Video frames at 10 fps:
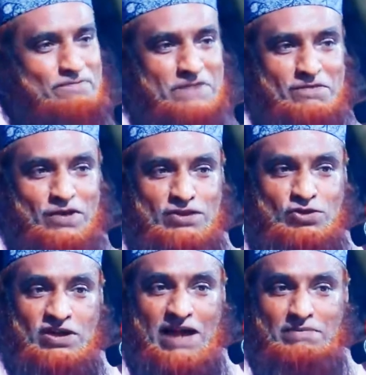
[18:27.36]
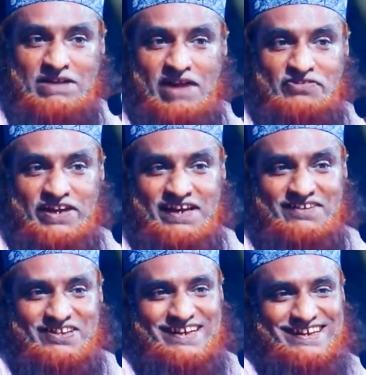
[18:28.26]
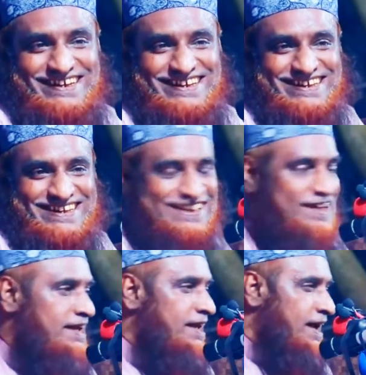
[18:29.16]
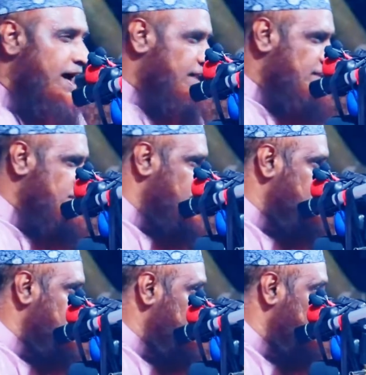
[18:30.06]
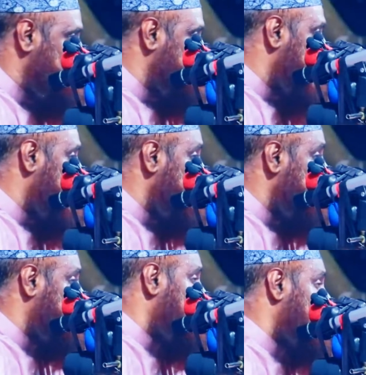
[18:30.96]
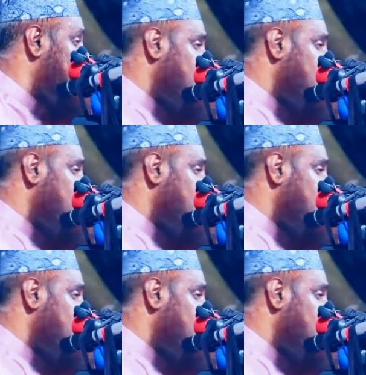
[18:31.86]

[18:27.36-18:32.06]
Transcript: আপনারা বলেন তোর নামাজ আছে না গেছে হাদিস আছে বিস্তারিত